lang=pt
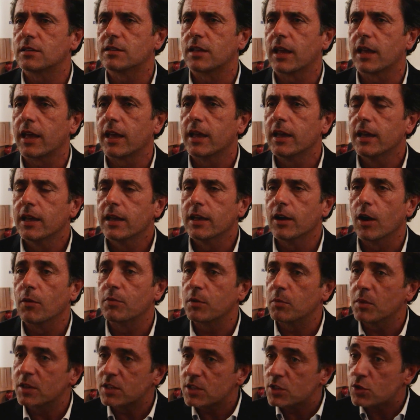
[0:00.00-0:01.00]
até,
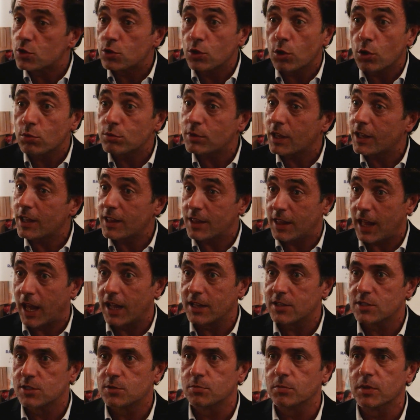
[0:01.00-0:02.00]
obviamente que isto não tem
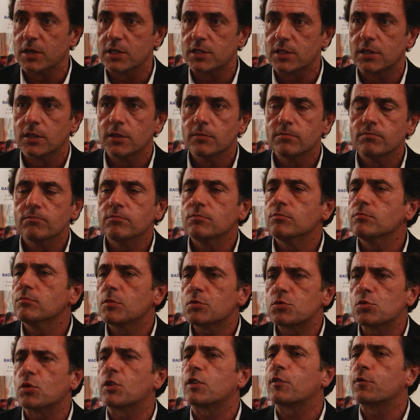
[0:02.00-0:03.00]
idades, mas
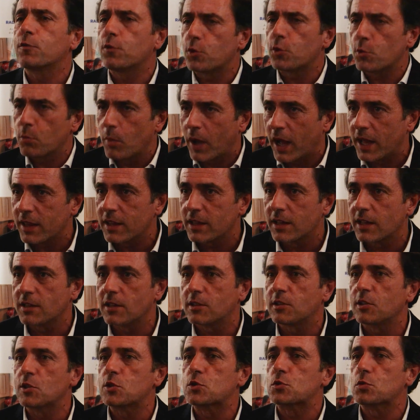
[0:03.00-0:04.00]
pessoa reformada que
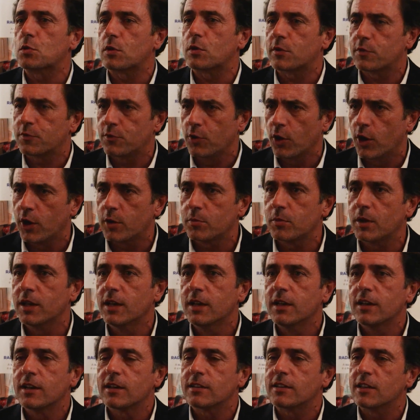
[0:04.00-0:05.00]
ainda tem a sua
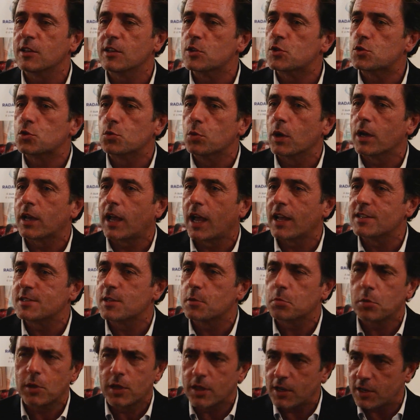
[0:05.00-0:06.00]
reforma, que tem a sua
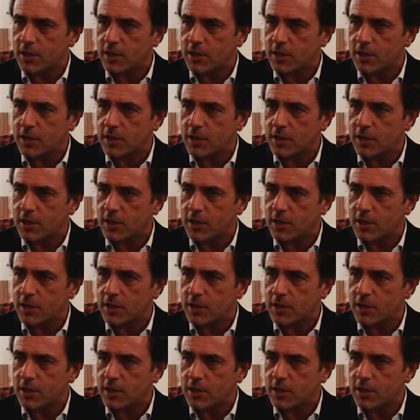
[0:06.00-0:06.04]
casa bem